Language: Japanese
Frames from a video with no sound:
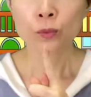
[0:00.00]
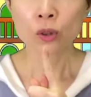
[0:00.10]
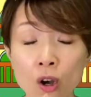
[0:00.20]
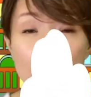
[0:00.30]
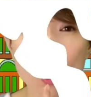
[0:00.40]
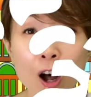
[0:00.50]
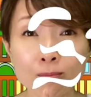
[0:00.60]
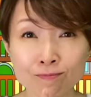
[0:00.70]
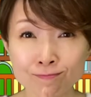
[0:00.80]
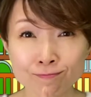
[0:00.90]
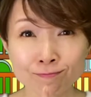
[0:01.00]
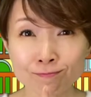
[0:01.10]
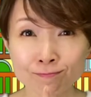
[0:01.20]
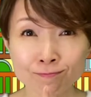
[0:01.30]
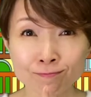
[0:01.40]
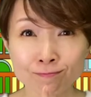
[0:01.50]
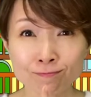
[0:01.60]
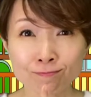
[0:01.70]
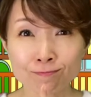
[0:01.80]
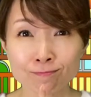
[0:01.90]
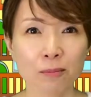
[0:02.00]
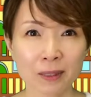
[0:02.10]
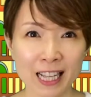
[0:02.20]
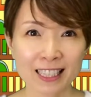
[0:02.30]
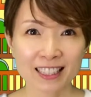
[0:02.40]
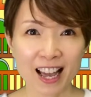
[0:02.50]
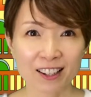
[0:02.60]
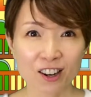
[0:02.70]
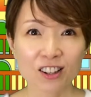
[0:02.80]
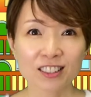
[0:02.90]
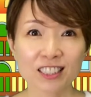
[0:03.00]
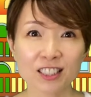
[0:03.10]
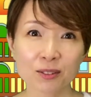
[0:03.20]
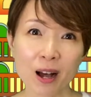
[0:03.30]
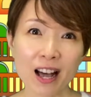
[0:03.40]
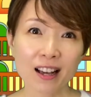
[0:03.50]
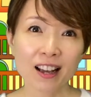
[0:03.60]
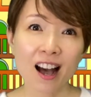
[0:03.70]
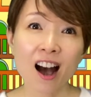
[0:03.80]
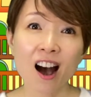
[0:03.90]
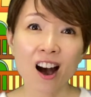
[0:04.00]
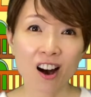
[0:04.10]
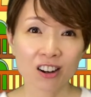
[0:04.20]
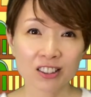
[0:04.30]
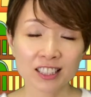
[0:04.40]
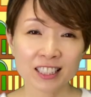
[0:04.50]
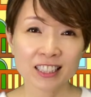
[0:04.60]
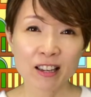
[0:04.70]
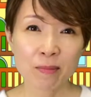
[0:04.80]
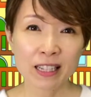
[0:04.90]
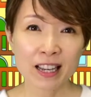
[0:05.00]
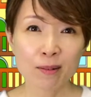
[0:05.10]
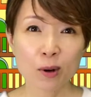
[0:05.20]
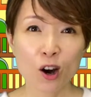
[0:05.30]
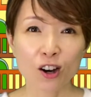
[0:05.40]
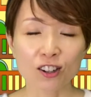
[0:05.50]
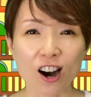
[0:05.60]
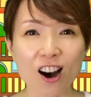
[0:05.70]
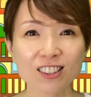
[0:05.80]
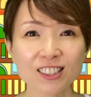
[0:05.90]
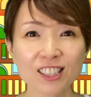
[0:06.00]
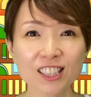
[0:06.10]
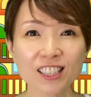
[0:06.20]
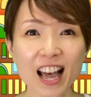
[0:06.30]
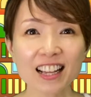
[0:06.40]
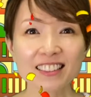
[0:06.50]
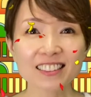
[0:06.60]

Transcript: ドロン。皆さんこんにちは。おうちで学ぼう交通安